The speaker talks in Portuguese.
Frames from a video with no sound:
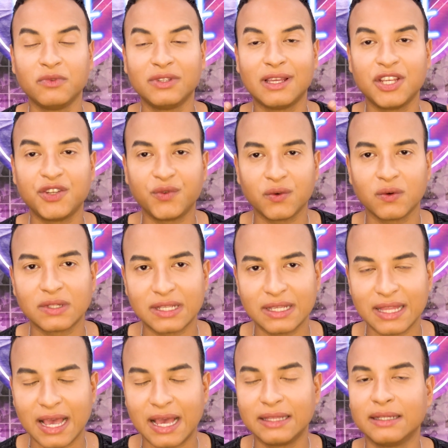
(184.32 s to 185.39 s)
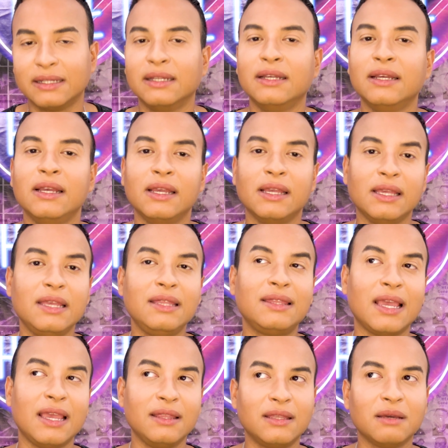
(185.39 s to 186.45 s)
muita gente ficou sem nada. E
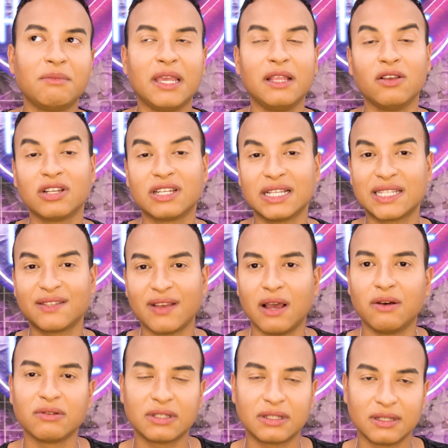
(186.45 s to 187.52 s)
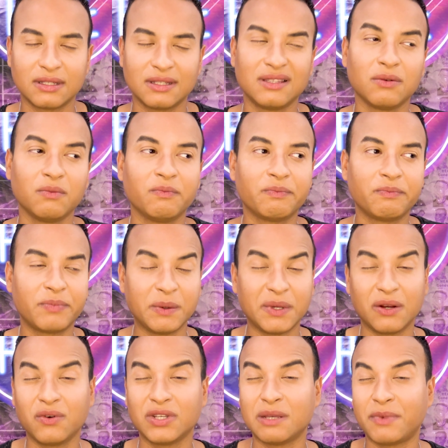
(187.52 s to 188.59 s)
tem também lojas falsas. Então,
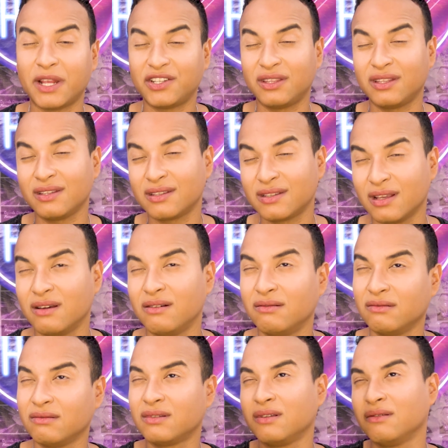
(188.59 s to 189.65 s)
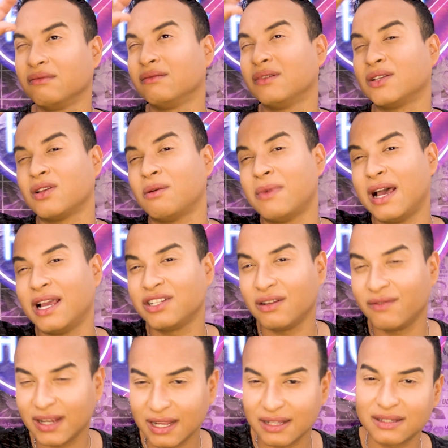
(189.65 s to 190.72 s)
primeira coisa, preste atenção no seu, na sua barra de
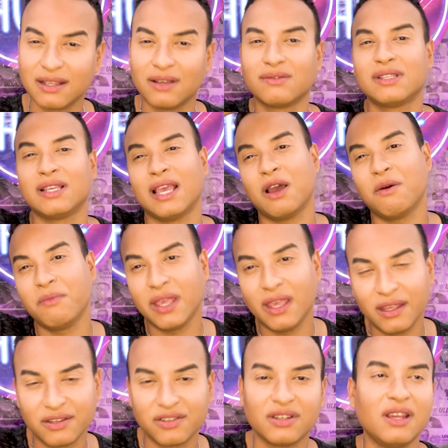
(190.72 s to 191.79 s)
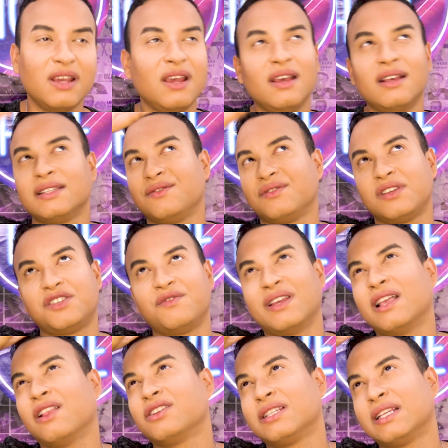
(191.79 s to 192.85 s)
navegação. Se realmente, se você estiver
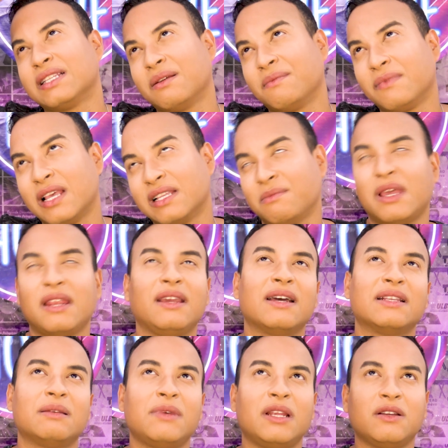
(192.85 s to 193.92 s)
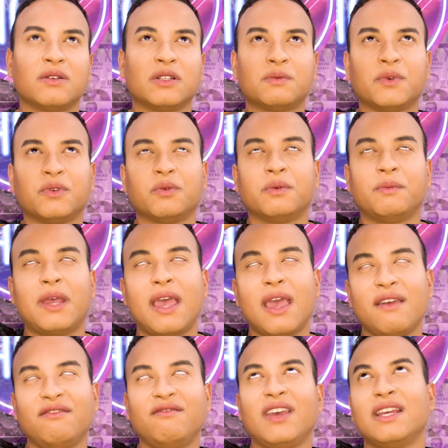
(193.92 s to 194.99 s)
na loja das, das americanas,
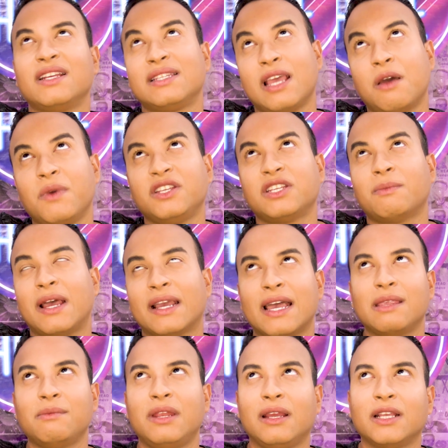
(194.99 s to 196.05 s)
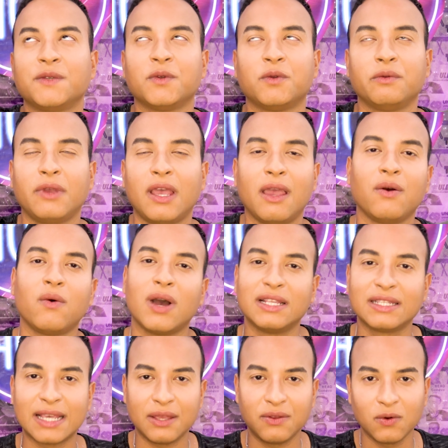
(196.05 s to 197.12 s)
americanas.br, vê se realmente está marcado americanas.br. Eu
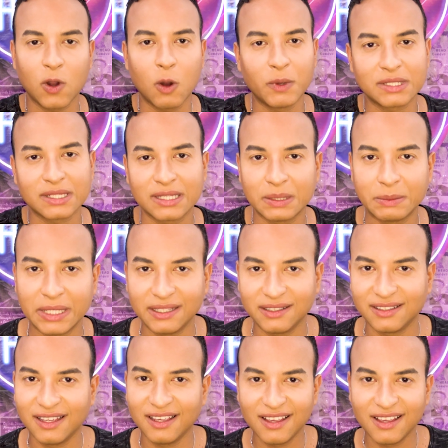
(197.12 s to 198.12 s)
quase caí no golpe assim também.